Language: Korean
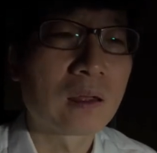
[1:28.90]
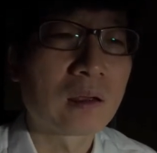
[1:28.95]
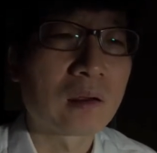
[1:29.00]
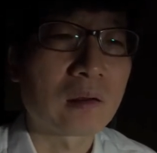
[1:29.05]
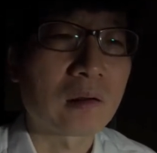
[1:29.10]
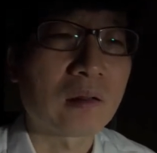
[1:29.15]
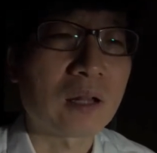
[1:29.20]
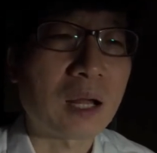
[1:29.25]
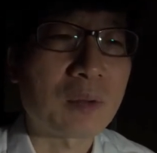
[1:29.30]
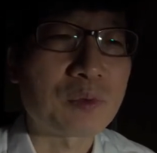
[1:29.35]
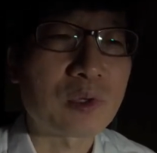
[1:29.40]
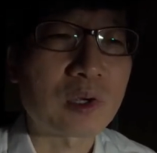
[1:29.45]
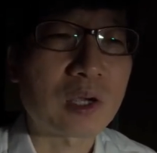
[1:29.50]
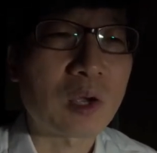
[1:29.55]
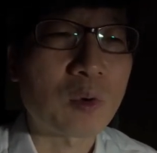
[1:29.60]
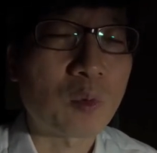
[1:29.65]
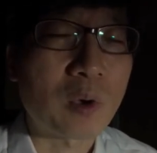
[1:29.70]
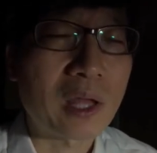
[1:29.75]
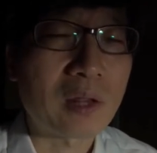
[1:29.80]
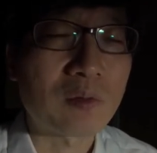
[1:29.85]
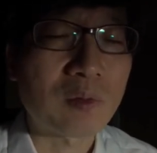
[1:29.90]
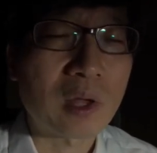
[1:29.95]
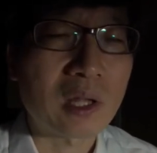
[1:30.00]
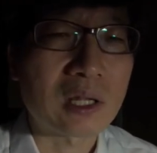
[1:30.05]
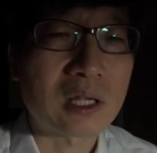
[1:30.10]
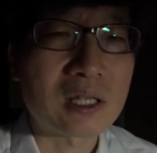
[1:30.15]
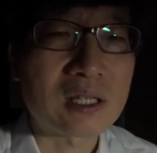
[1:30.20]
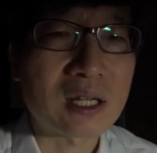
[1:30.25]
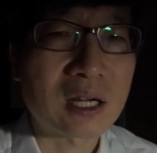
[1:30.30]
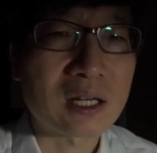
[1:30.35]
그런데 앞쪽에 when, wet
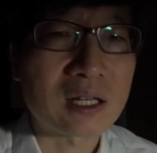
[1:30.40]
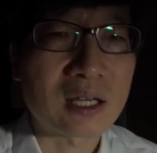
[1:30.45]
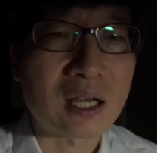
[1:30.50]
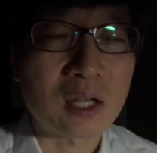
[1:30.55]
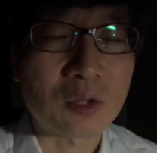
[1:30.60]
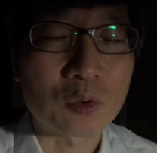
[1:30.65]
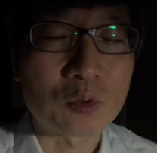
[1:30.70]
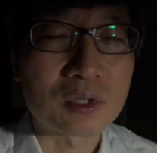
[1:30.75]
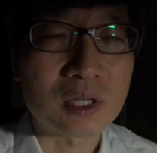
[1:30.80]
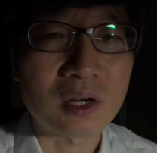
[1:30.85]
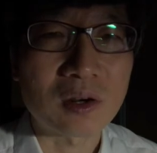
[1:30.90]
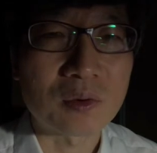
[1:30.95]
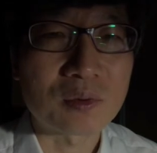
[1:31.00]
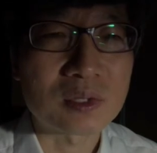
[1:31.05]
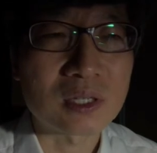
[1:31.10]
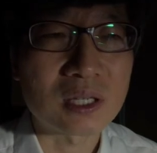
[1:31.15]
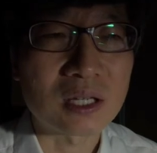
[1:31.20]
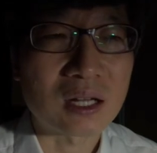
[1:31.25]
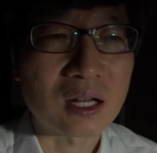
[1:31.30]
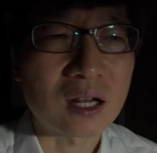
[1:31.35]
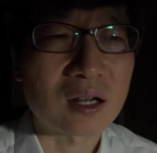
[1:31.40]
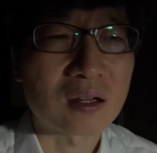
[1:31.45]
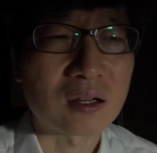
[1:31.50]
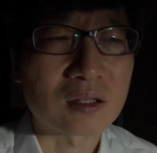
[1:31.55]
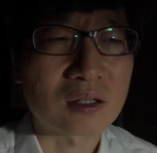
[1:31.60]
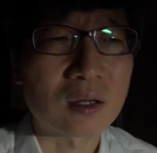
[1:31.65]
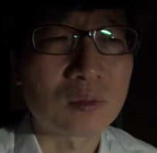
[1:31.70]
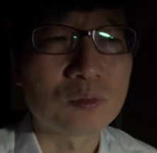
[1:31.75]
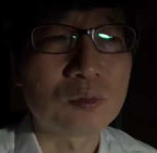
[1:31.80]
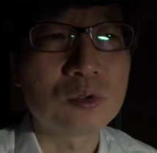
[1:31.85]
이 자리에 동사가 없으니까
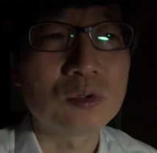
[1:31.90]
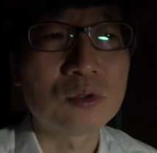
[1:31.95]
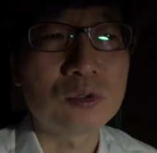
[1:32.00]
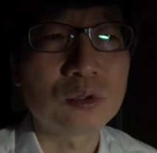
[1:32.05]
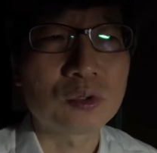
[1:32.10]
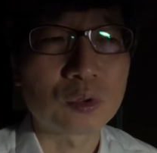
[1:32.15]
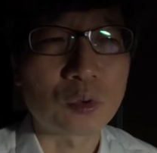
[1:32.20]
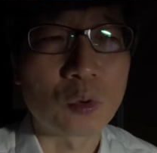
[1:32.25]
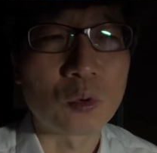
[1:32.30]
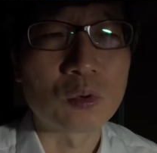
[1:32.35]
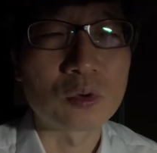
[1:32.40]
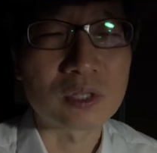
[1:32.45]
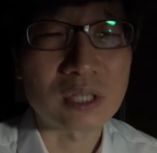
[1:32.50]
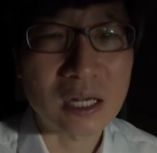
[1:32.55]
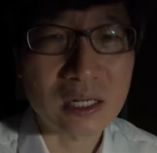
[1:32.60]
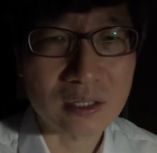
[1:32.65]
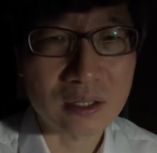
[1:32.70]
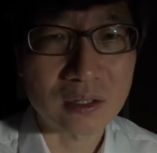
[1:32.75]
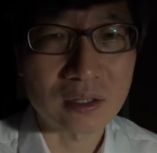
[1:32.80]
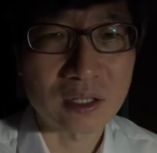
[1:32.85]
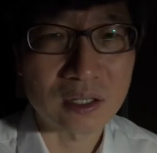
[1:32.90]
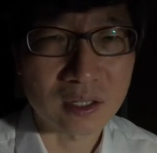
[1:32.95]
그래서 무동사절